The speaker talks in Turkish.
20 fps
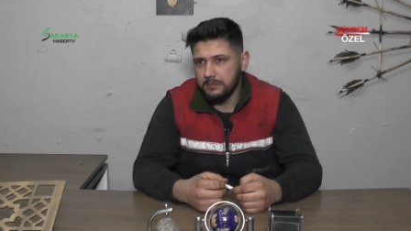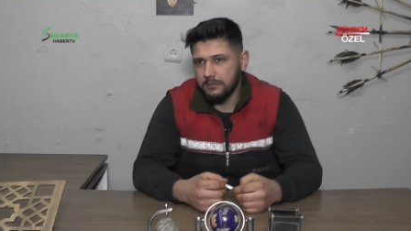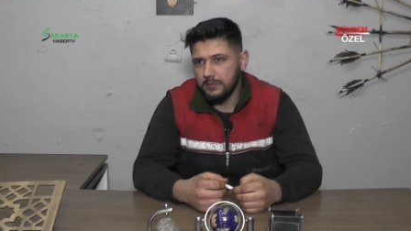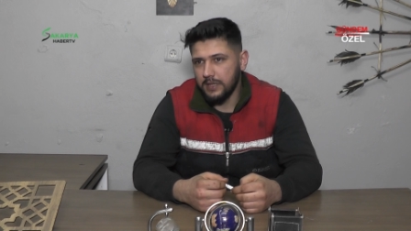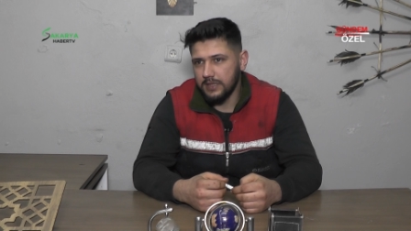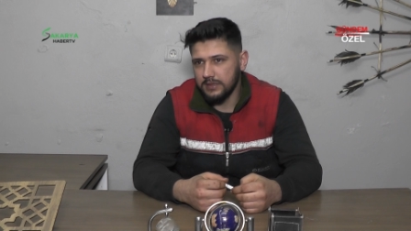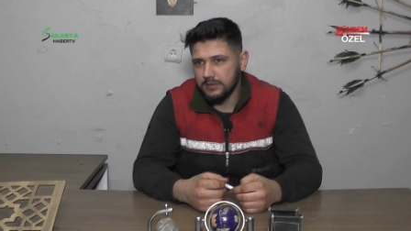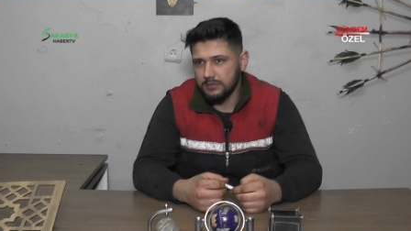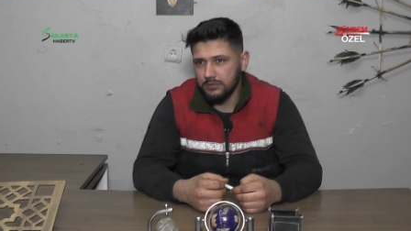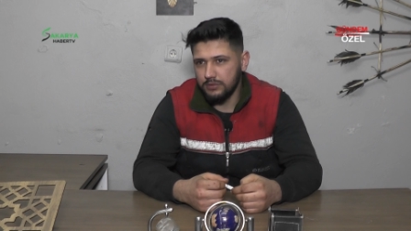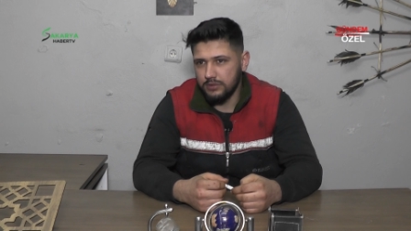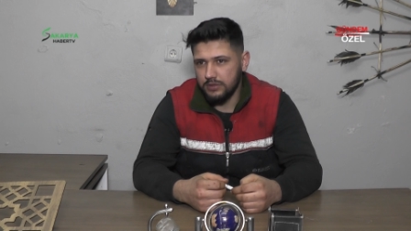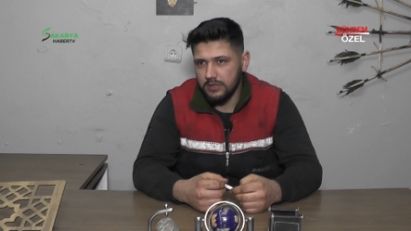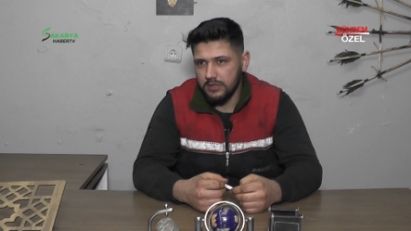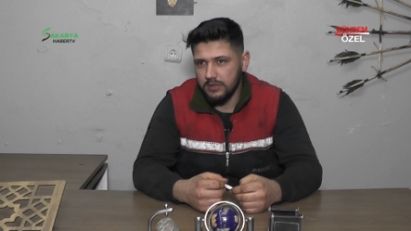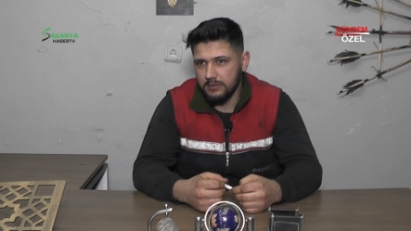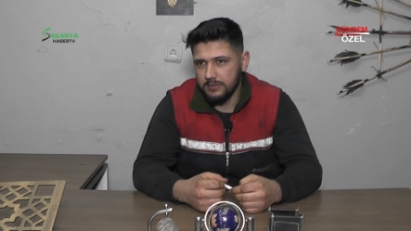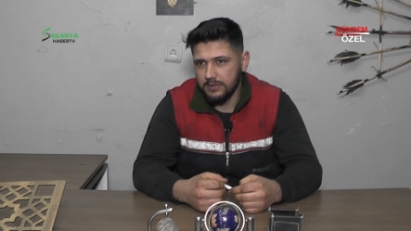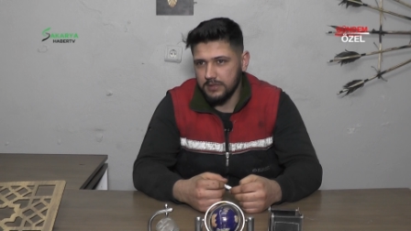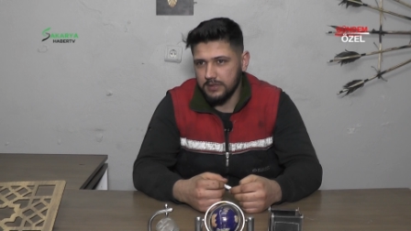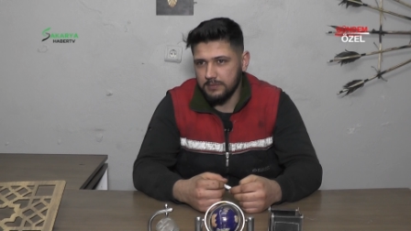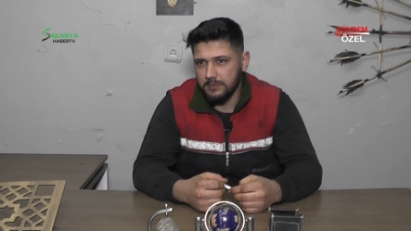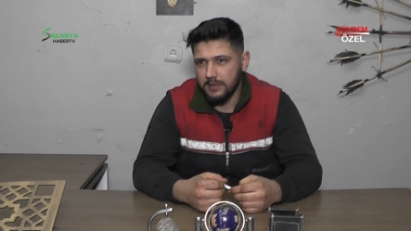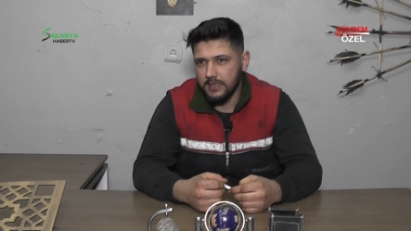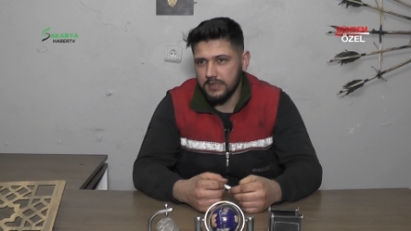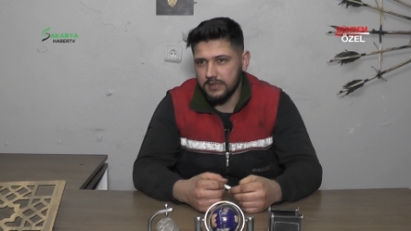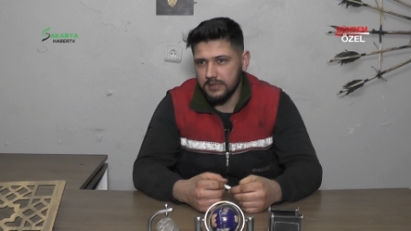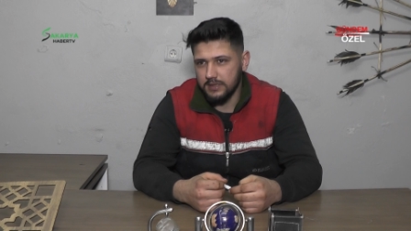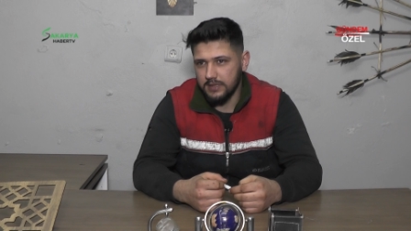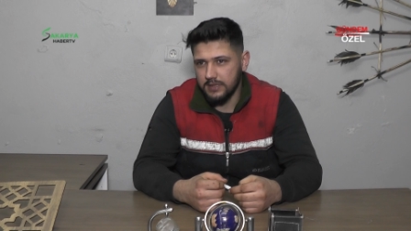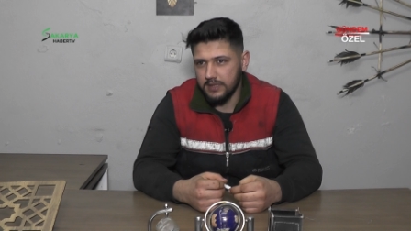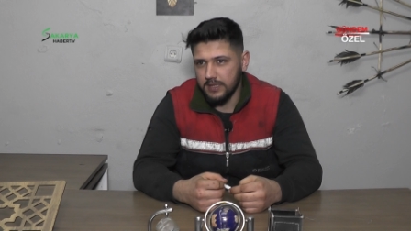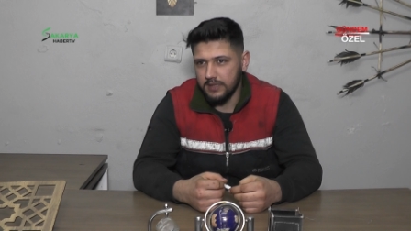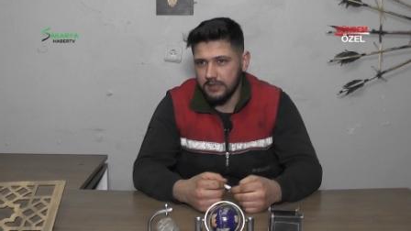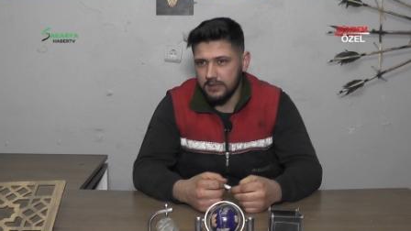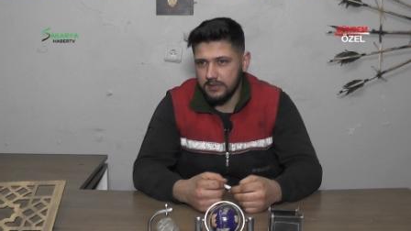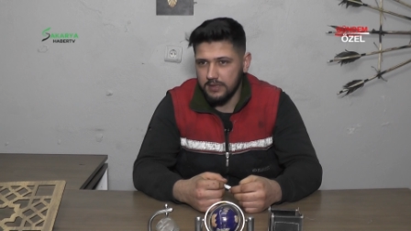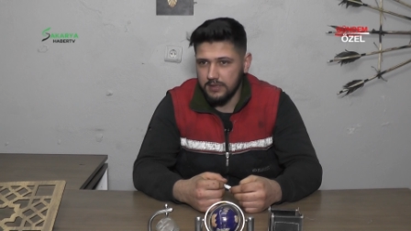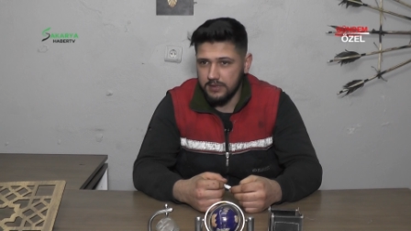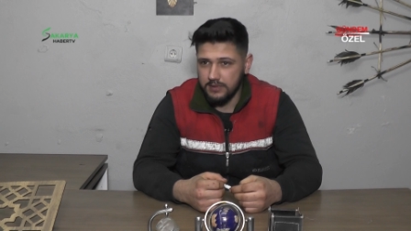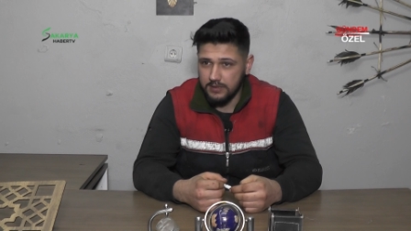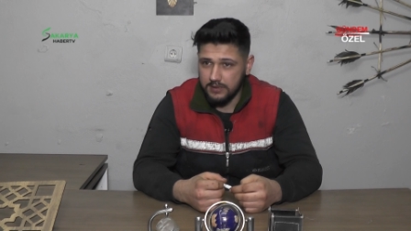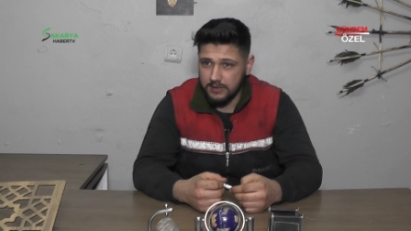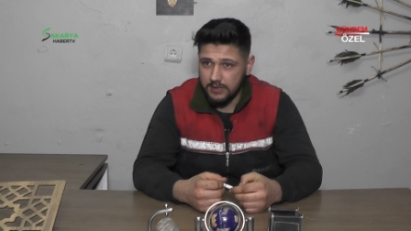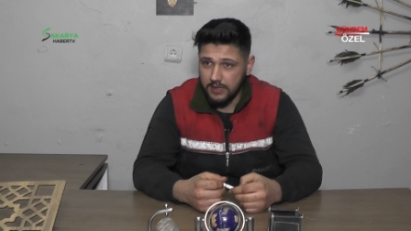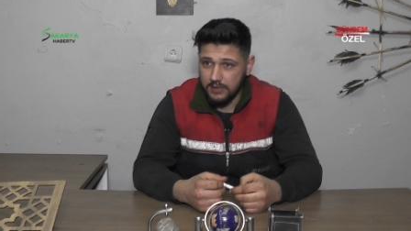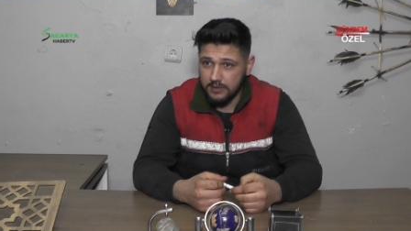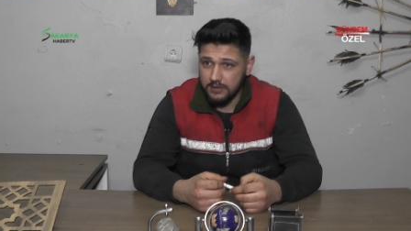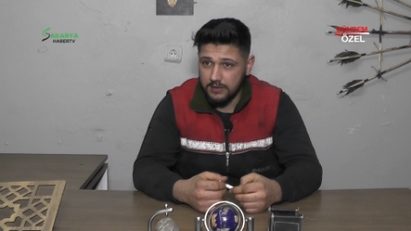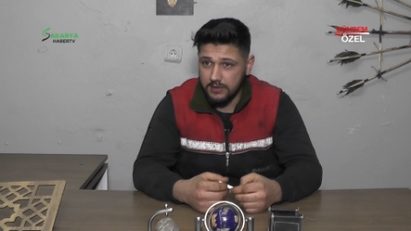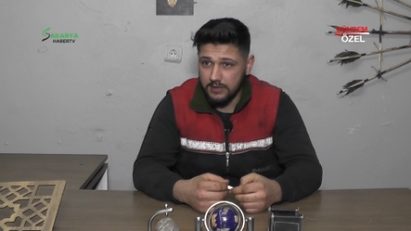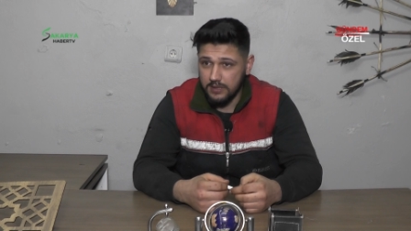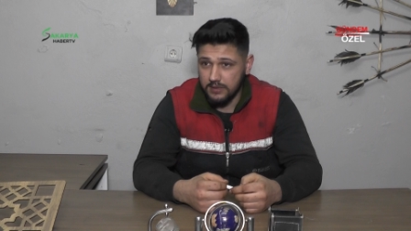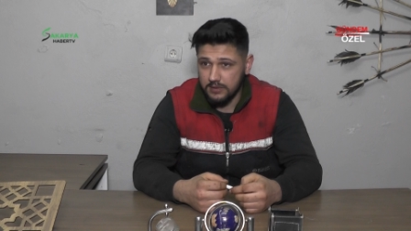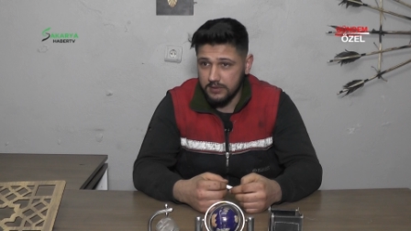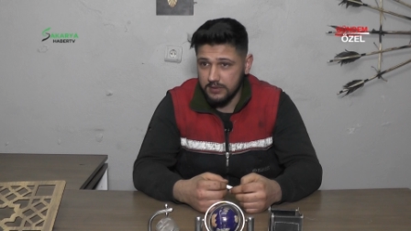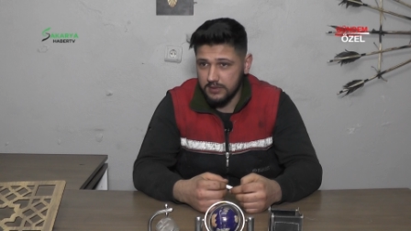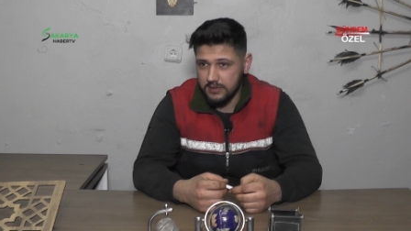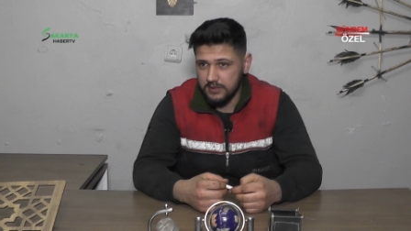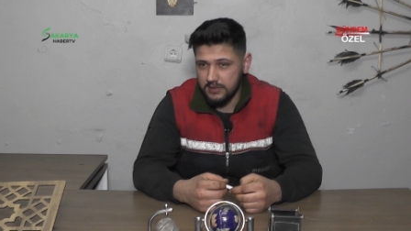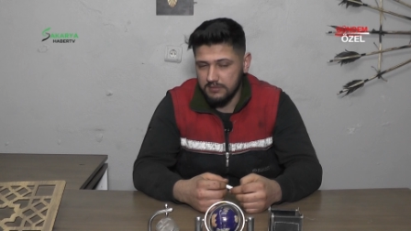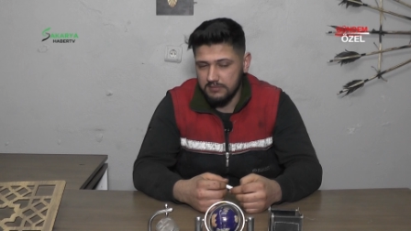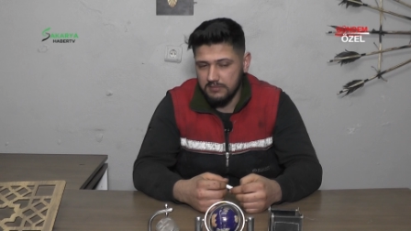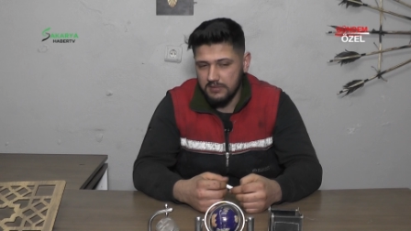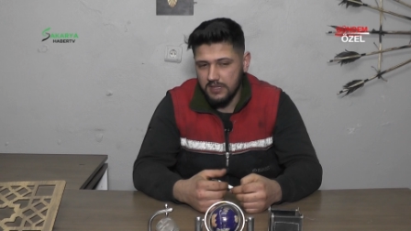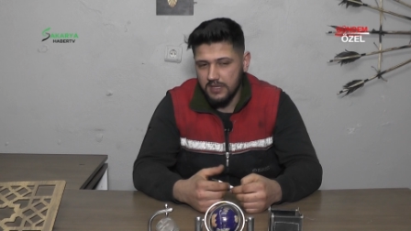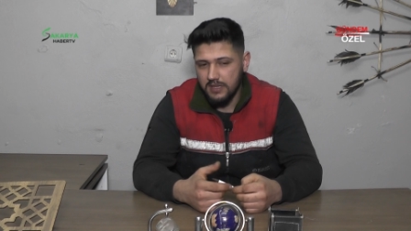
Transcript: bazı müşterimiz parçaları kendileri, kendileri aldığı için